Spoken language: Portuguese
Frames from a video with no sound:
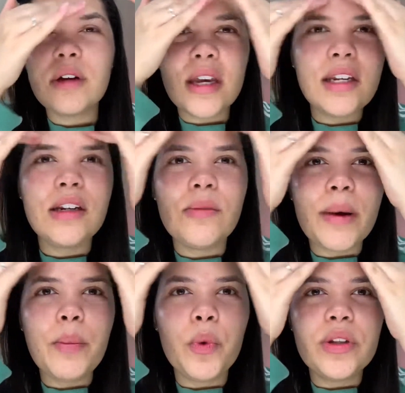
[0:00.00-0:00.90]
ele não é
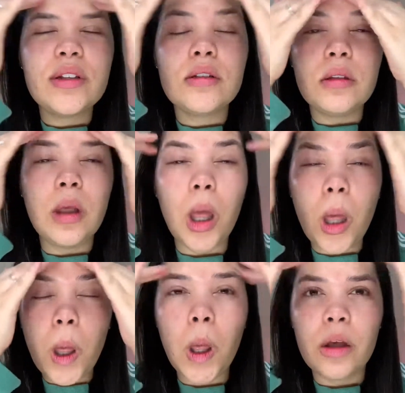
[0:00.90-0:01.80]
muito assim,
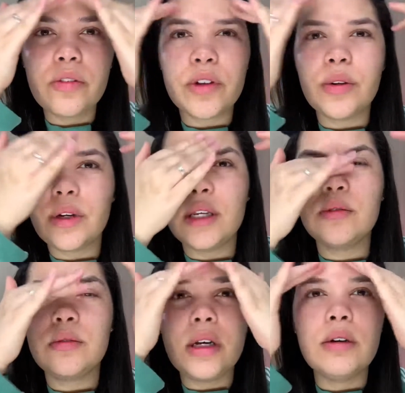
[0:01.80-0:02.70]
uh,
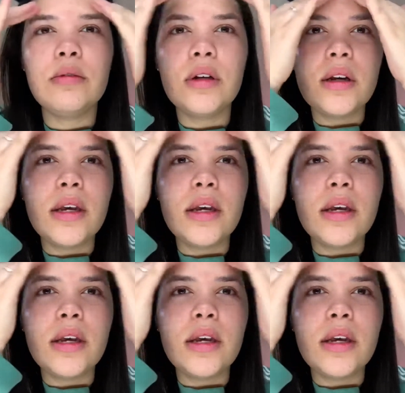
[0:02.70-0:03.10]
fedorento, não.